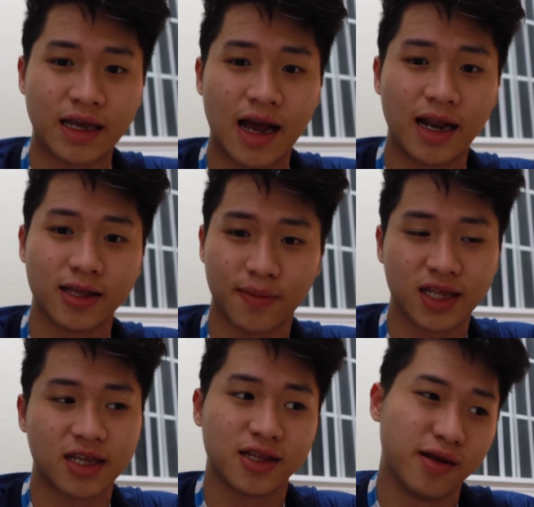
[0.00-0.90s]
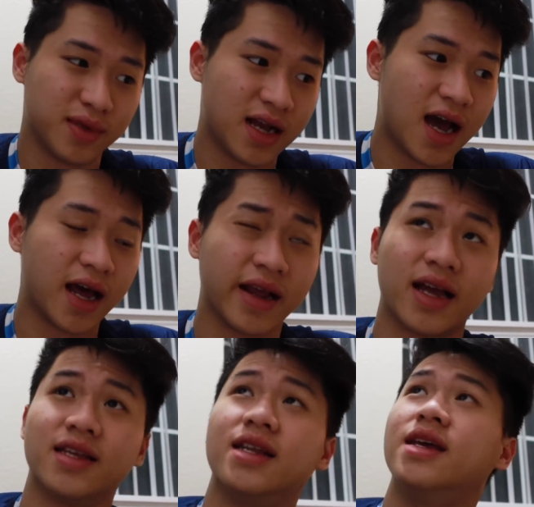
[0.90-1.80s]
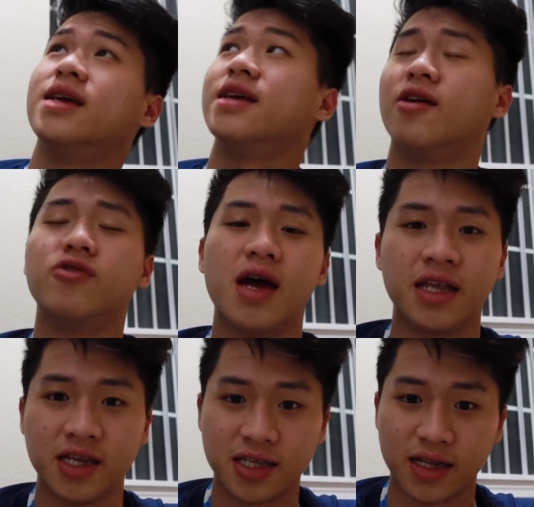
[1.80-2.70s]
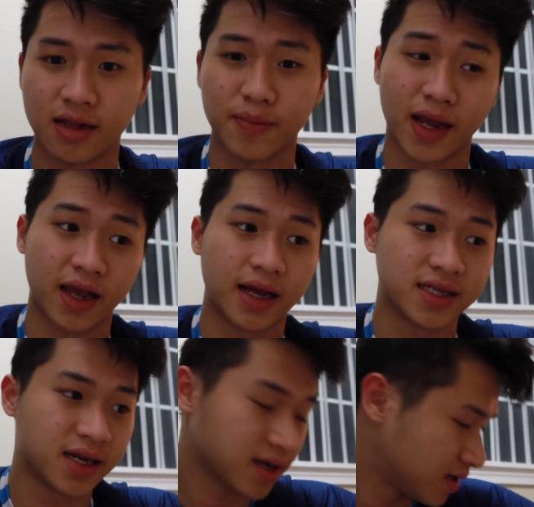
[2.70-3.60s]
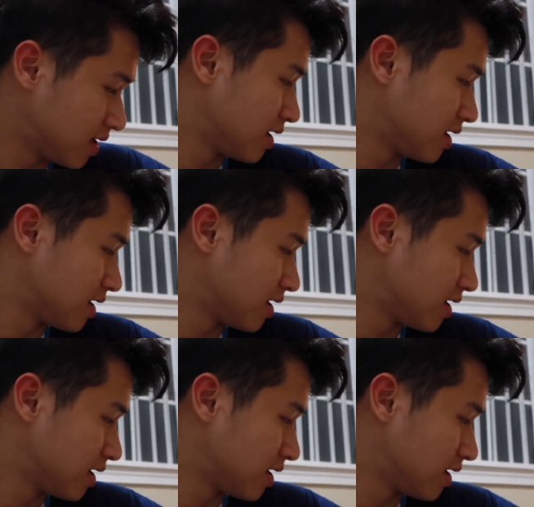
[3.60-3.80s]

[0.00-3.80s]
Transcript: ninggalin tempat ini dalam tiga hari kan, jadi ya udah nyicil packing aja.